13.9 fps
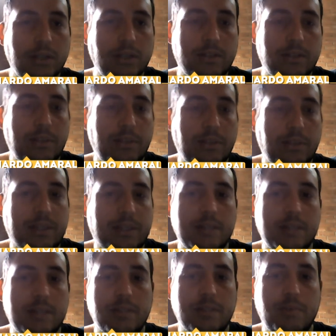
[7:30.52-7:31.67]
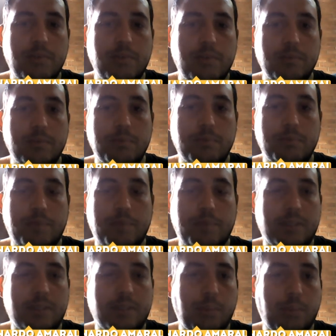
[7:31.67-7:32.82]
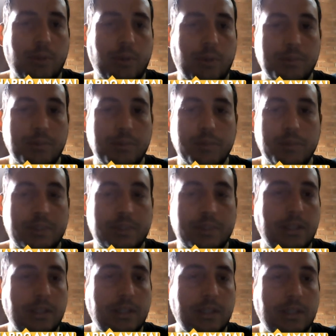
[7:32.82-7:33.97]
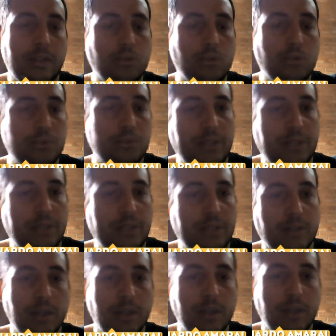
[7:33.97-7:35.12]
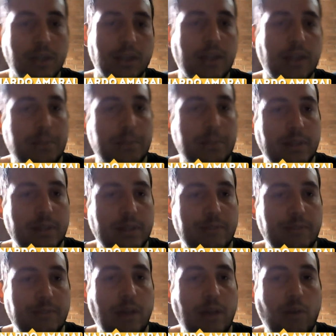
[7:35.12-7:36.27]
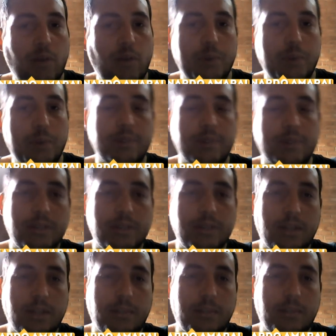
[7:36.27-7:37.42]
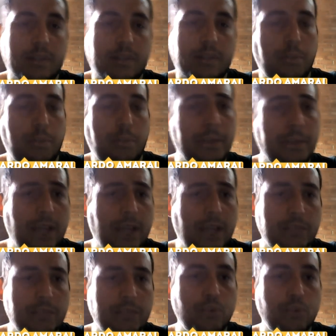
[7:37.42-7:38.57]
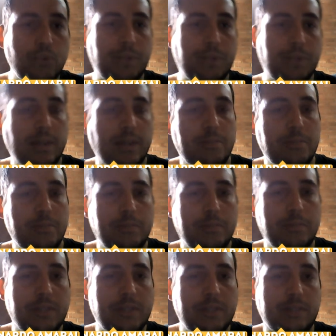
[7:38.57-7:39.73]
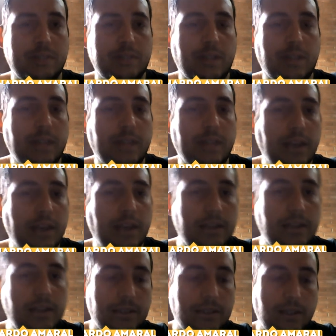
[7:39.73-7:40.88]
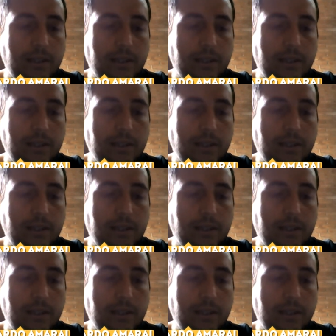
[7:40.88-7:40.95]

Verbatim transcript: Tem passagens que vão assim, próximo, assim, tem alguns objetos que ainda precisa refinar a órbita, mas que a probabilidade é muito pequena de, de acertar a Terra, né?